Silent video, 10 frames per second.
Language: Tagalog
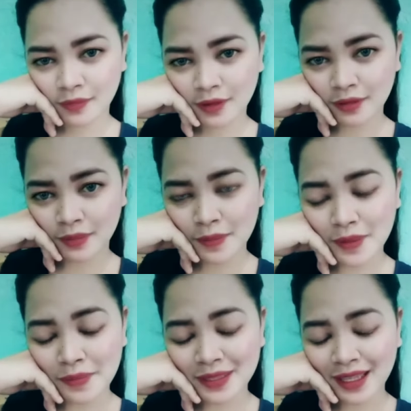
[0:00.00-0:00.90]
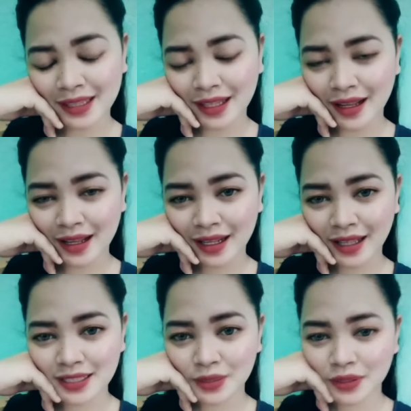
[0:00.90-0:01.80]
May mga babae talaga sa
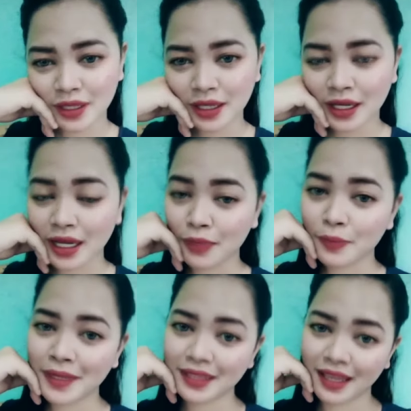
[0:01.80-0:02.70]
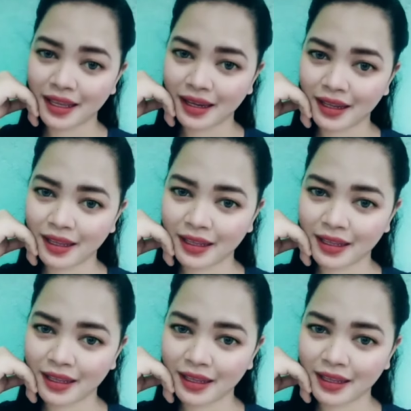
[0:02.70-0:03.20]
una kala mo mataray.